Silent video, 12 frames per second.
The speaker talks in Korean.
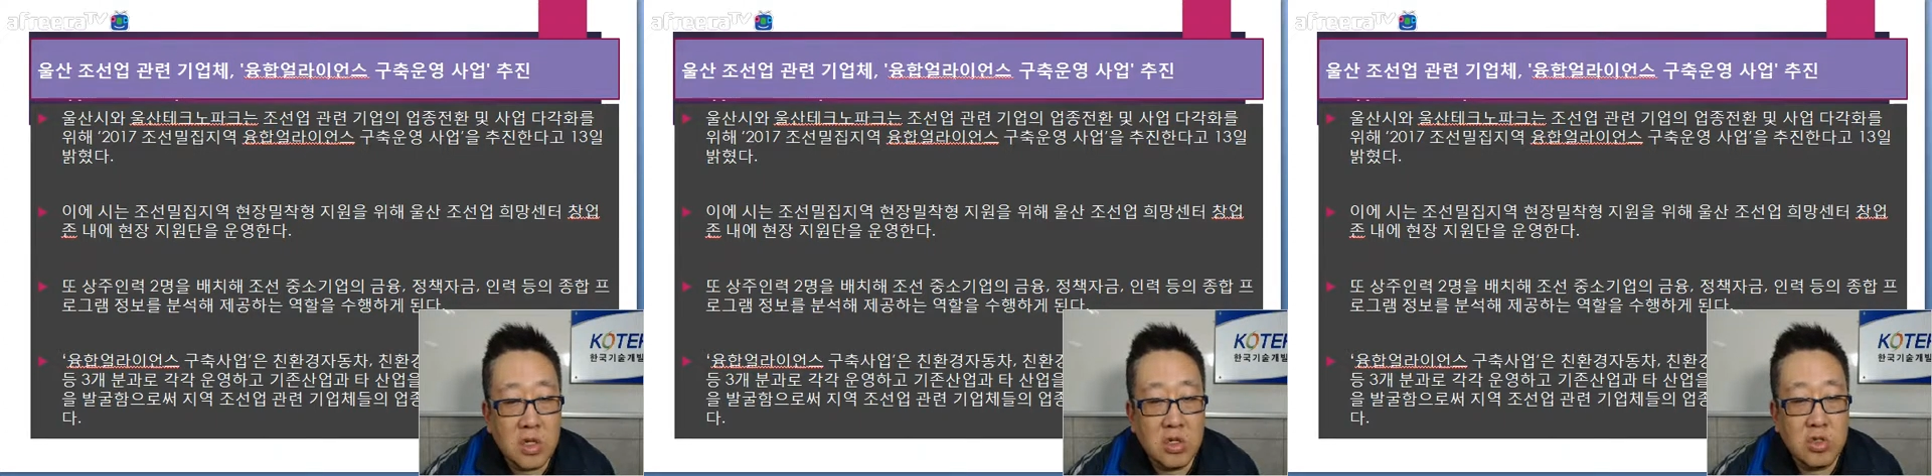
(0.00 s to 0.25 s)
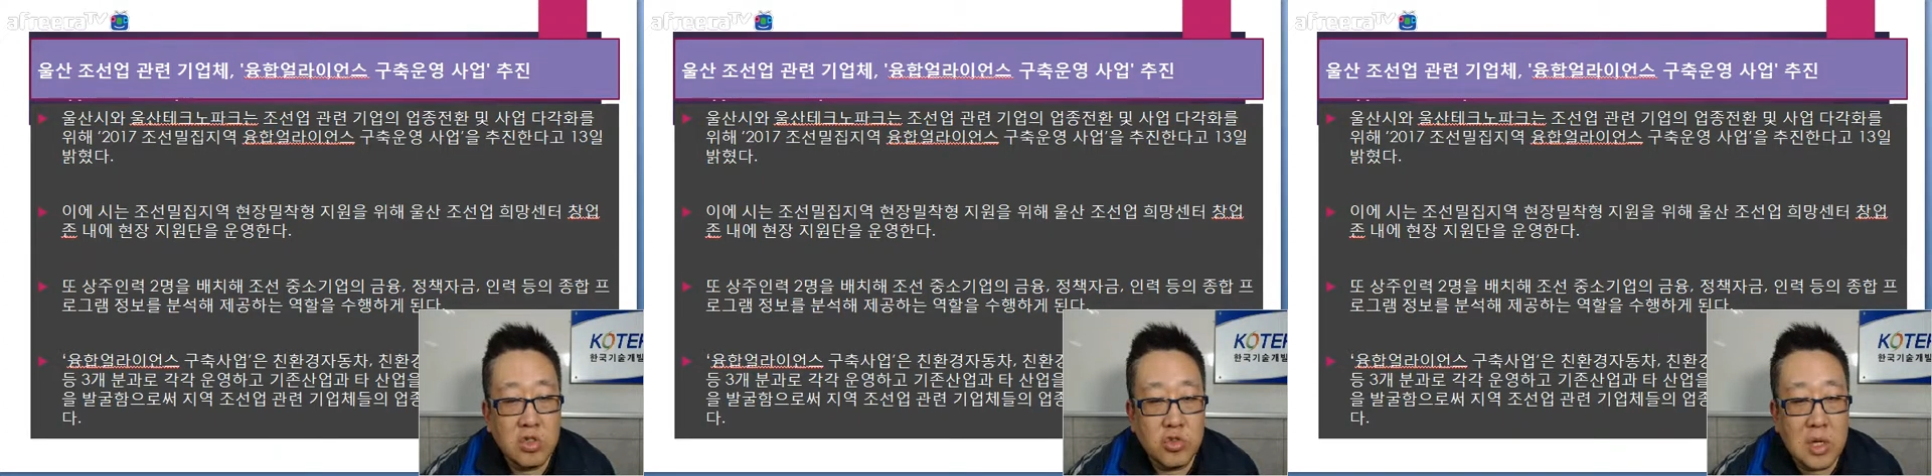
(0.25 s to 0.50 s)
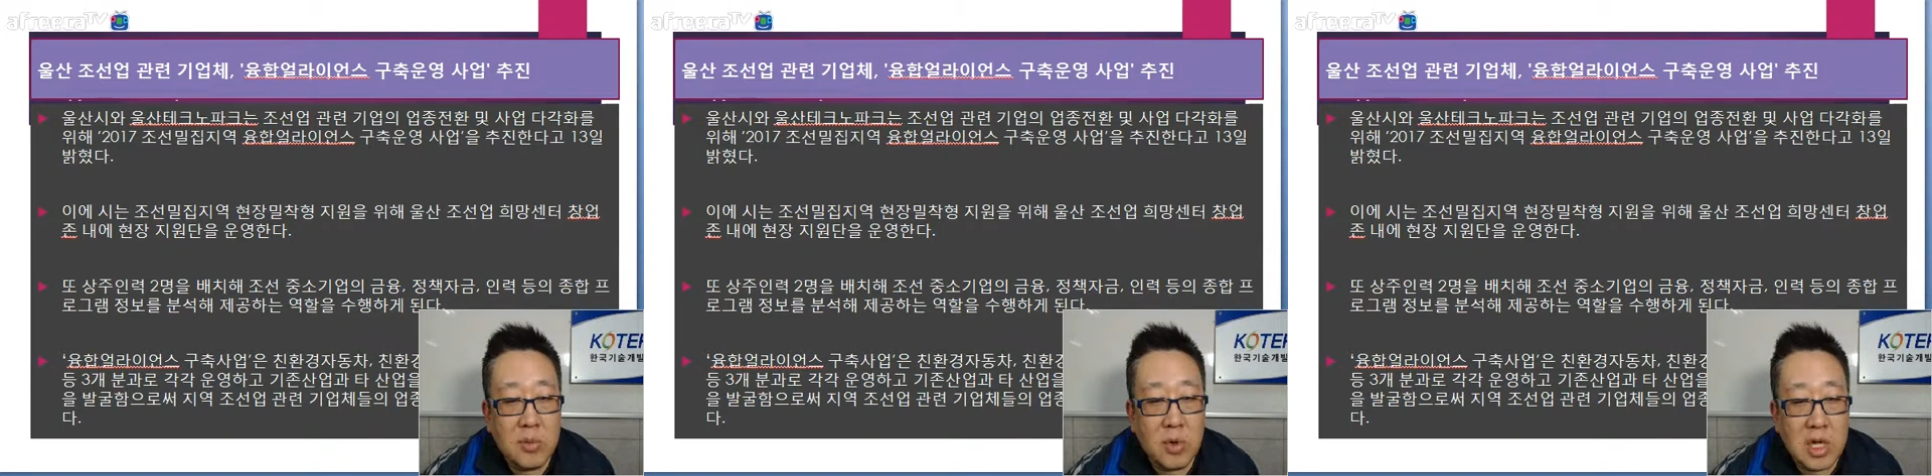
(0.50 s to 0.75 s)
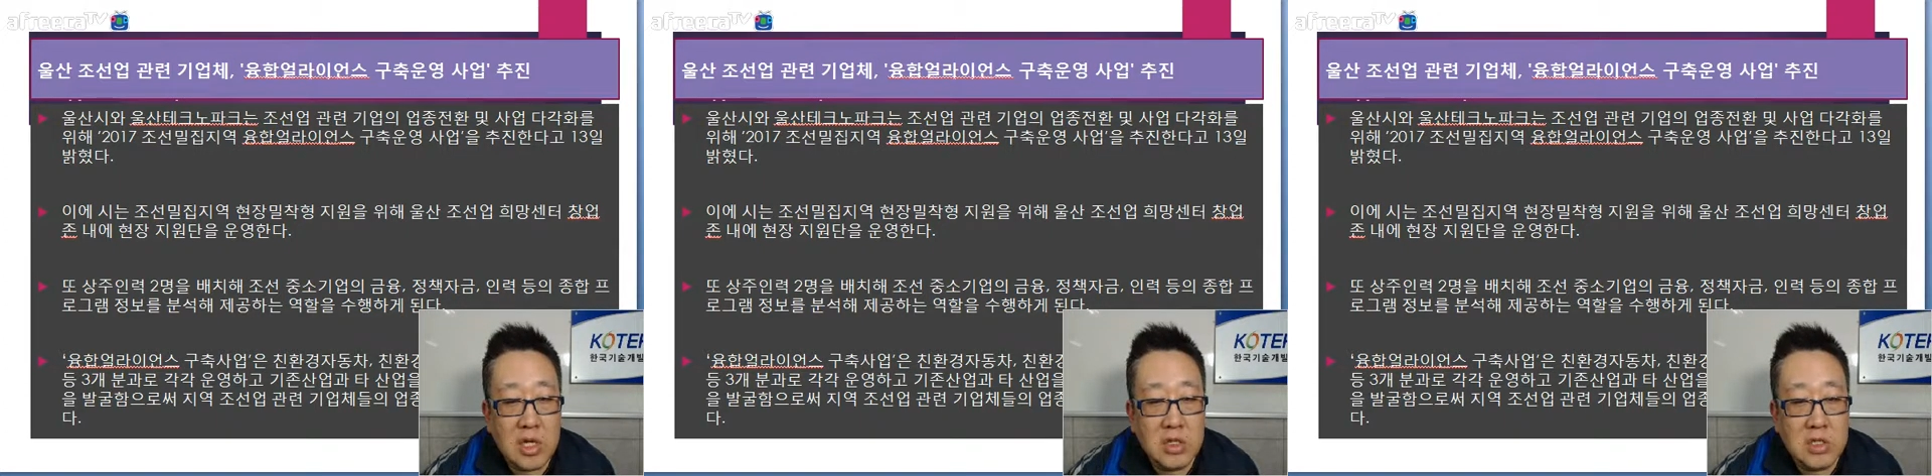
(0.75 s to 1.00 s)
융합
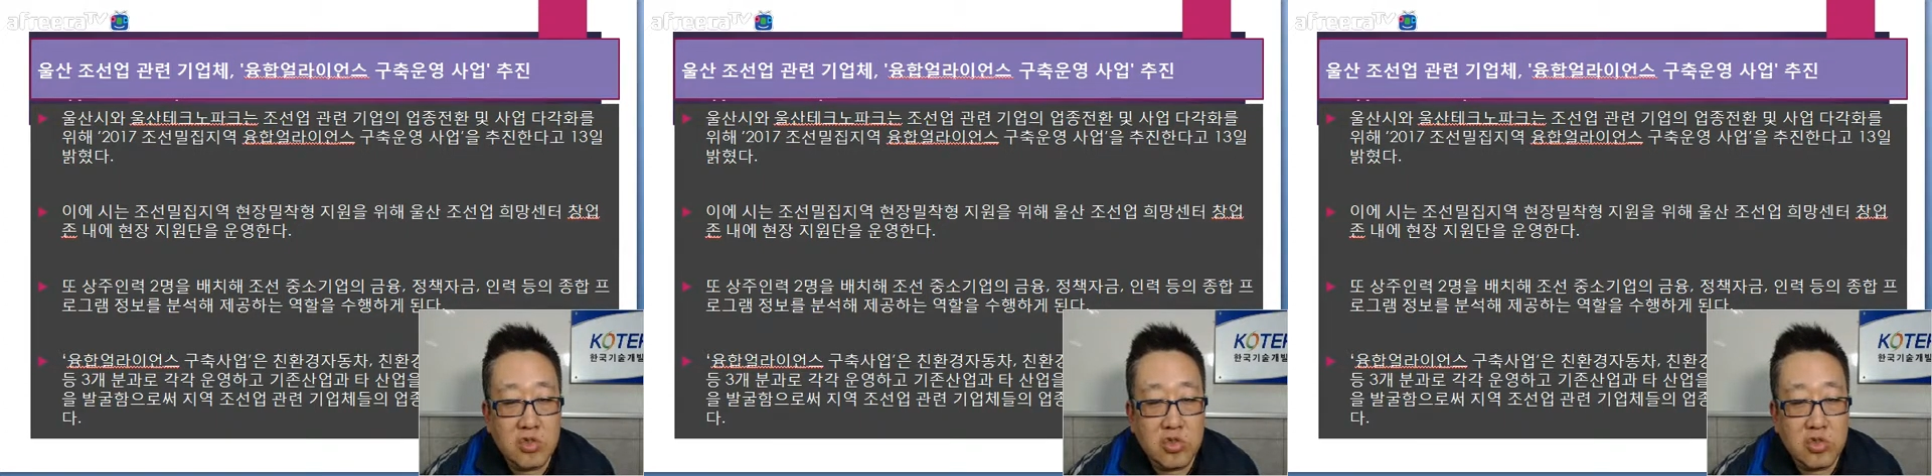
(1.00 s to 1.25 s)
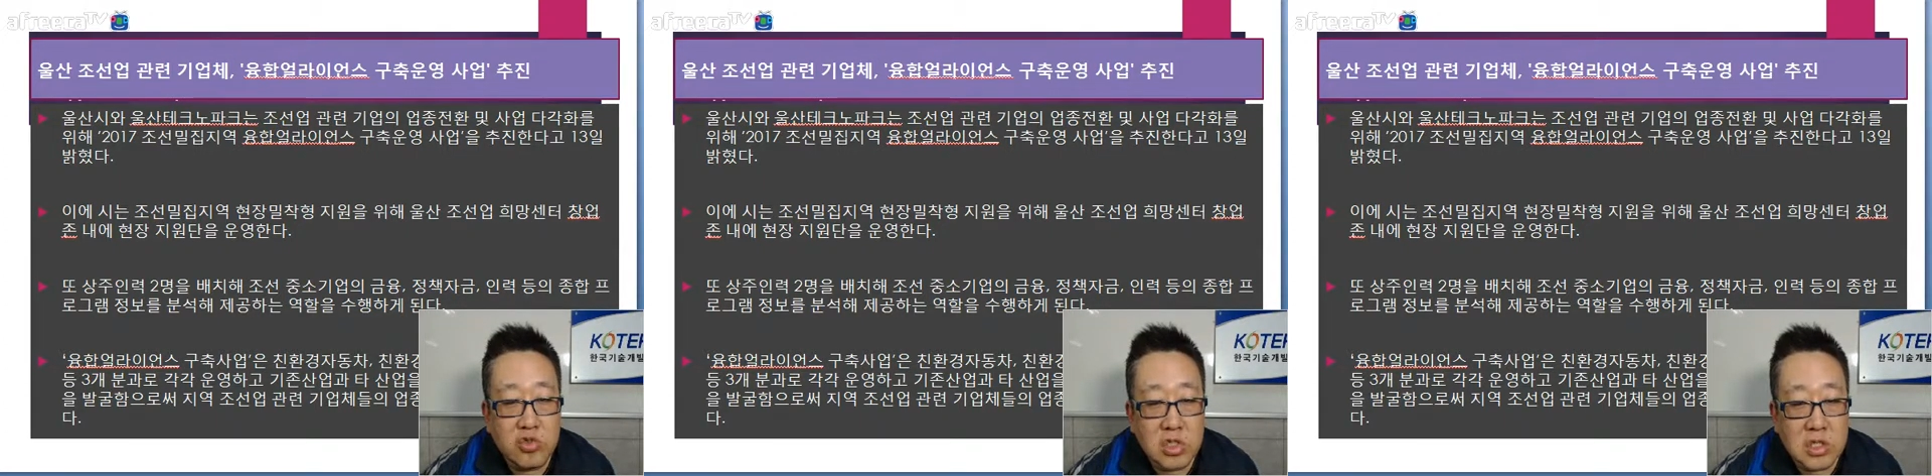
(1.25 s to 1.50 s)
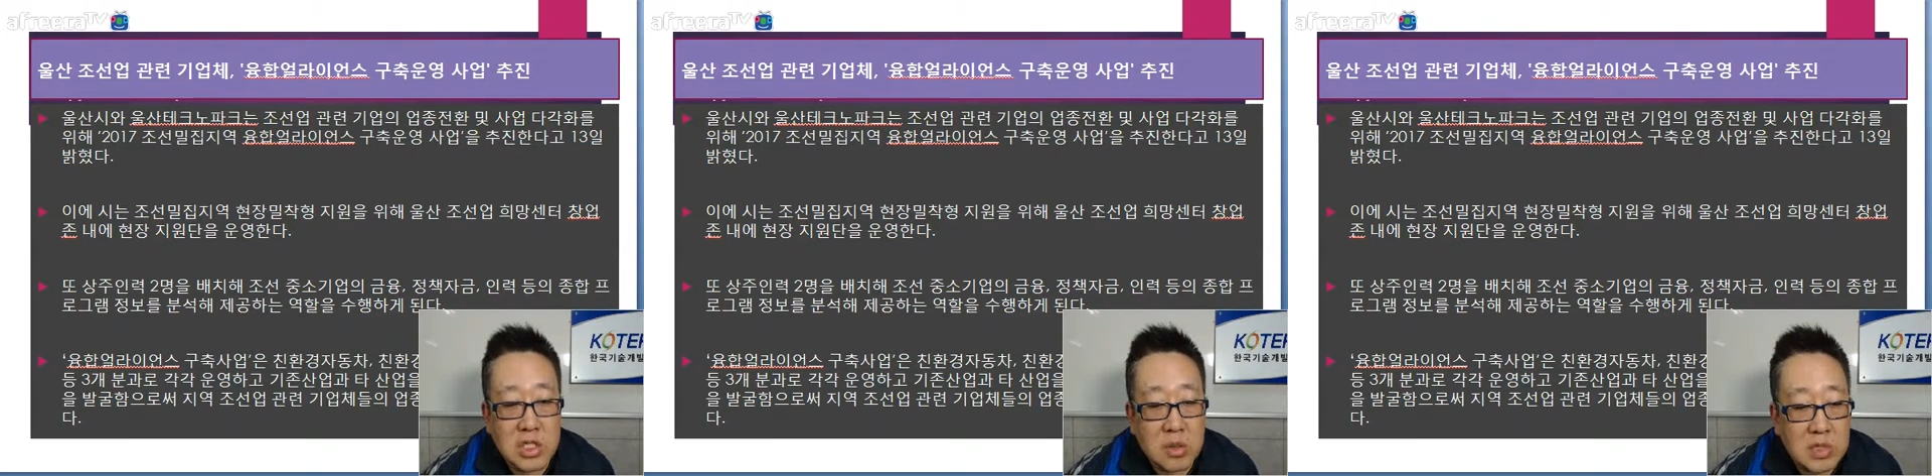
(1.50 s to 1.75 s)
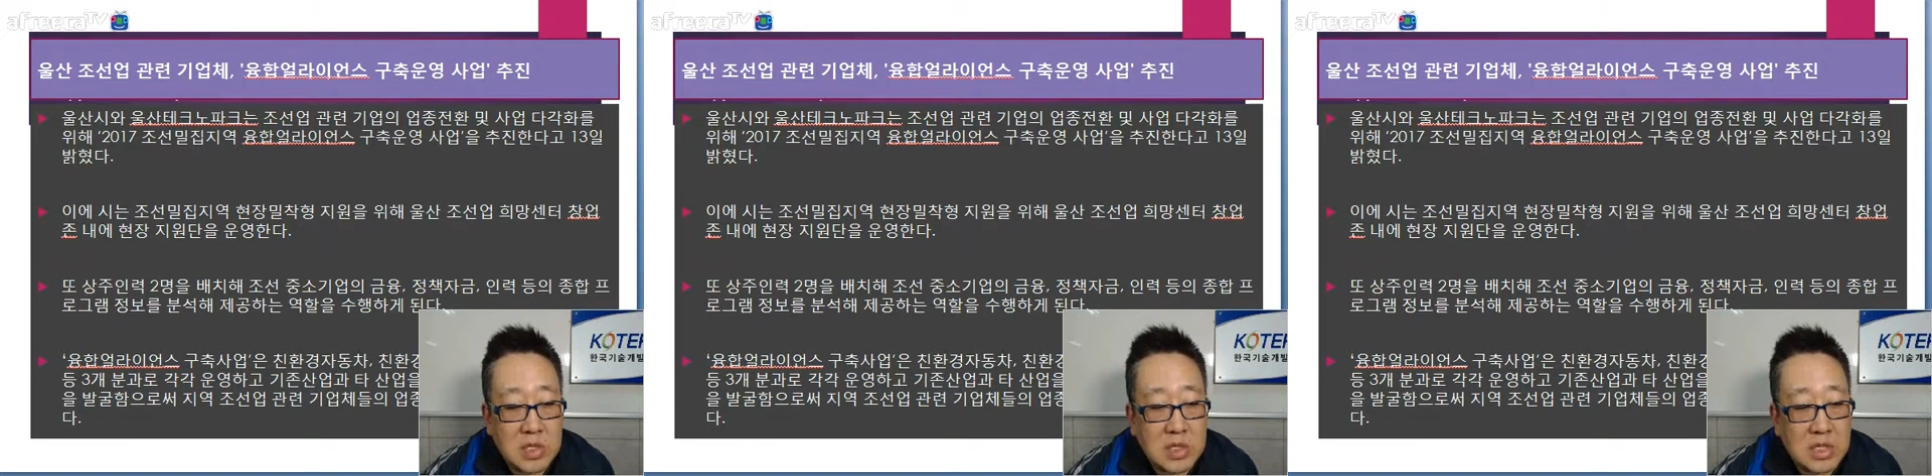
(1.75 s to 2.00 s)
원라이언스 구축 운영 사업을
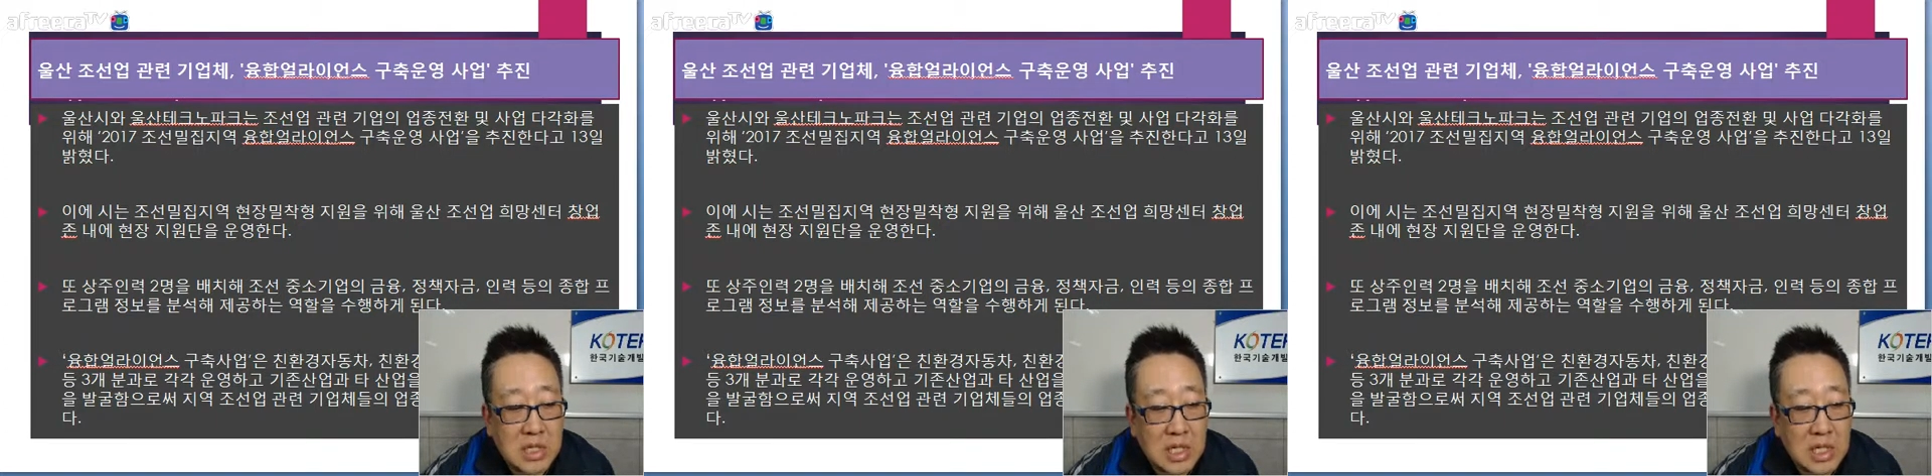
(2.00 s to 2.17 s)
실시한다는